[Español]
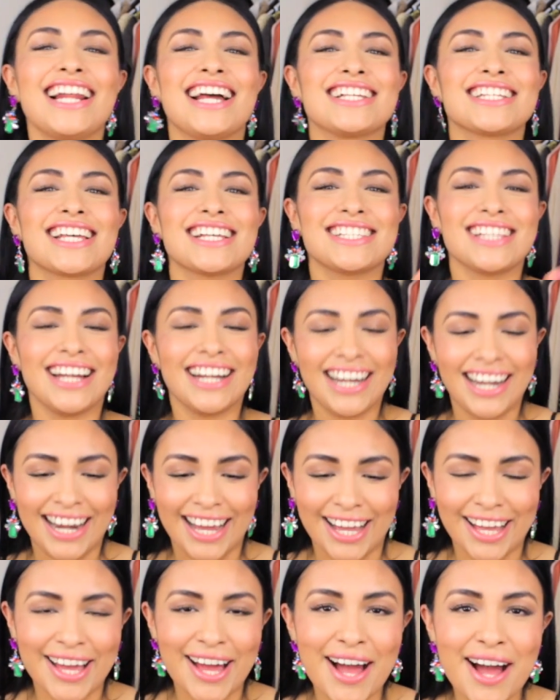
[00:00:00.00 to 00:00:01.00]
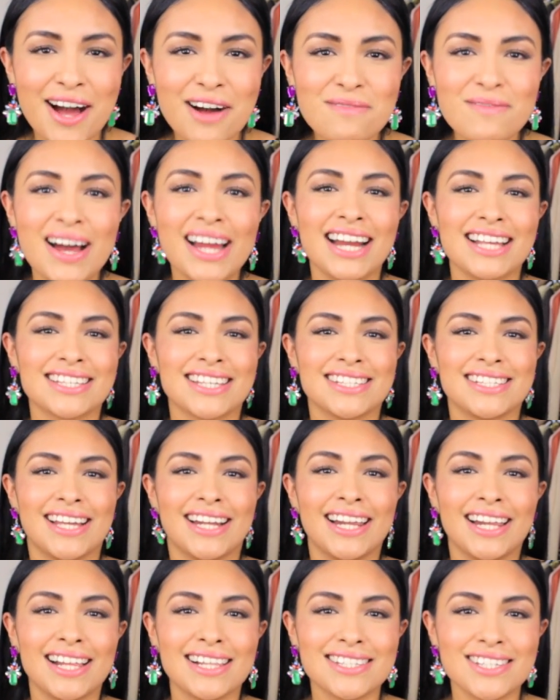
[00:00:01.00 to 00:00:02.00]
y las que están en la cama, y las que
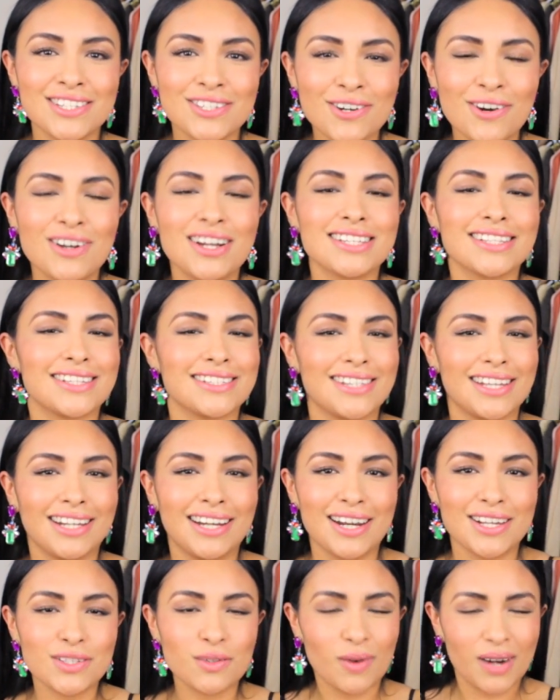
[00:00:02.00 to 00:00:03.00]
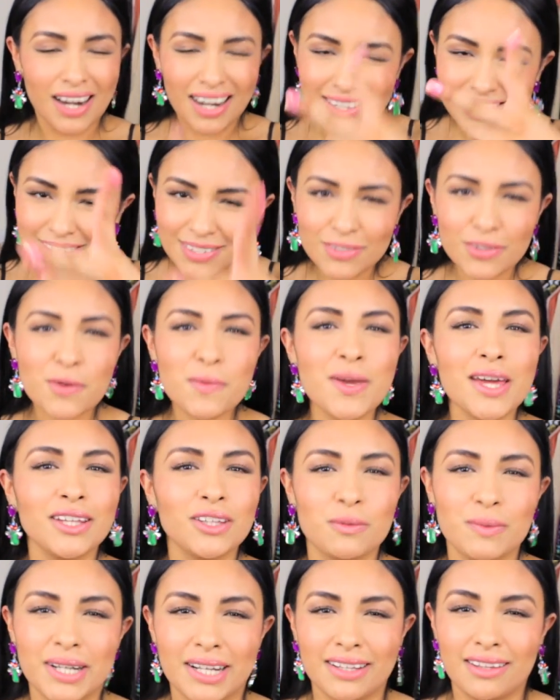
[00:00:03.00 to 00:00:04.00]
están en el sillón, las que están en la escuela, las estoy
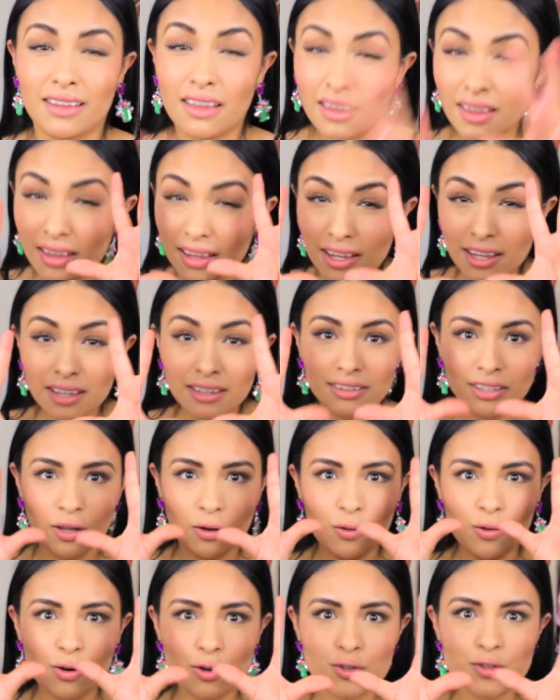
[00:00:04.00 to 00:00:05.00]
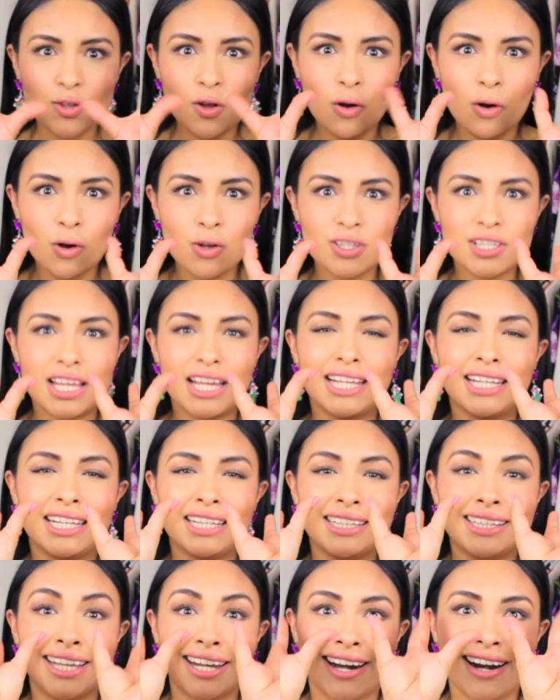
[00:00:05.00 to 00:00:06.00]
viendo, miren. Tengo unos ojos
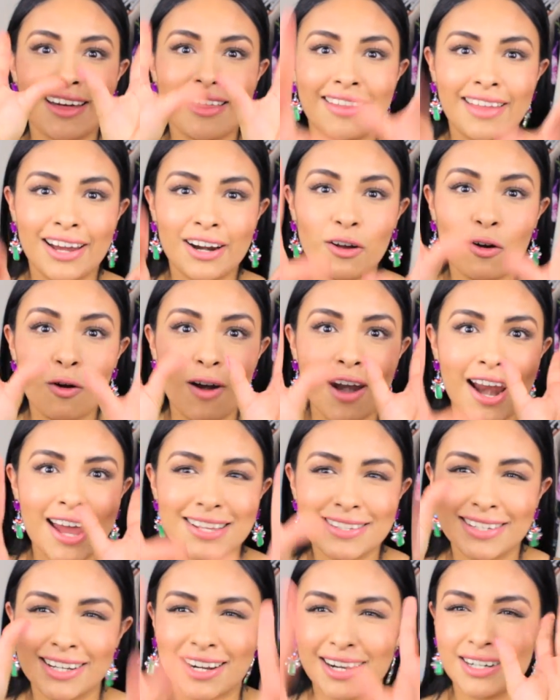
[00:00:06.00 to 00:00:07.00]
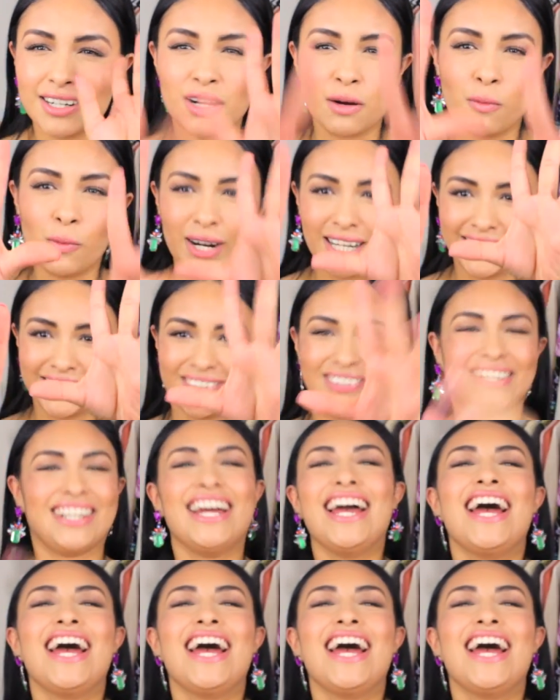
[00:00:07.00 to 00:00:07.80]
de radar con láser revuelto.